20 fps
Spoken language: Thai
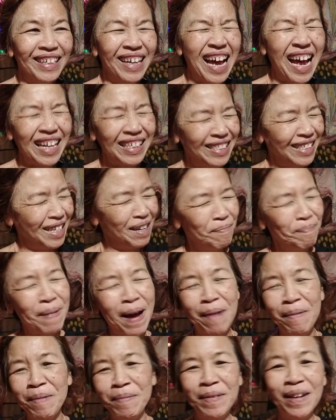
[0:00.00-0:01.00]
งานศิล
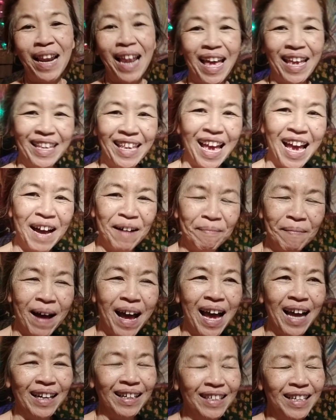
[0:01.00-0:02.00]
ปะมันมีหลายอย่าง
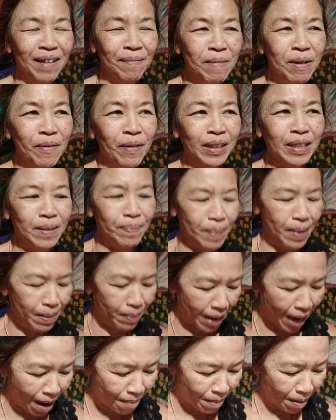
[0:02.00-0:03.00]
มากเลยไม่ว่าจะเป็น
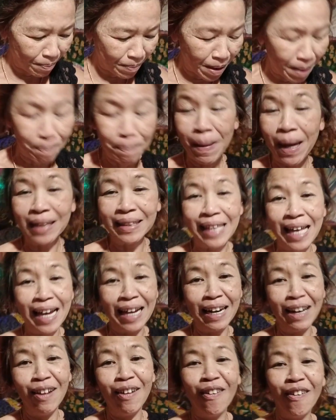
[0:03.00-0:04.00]
การแบบเย็บปัก
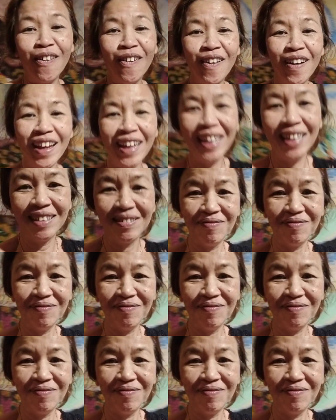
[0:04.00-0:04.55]
ถักร้อย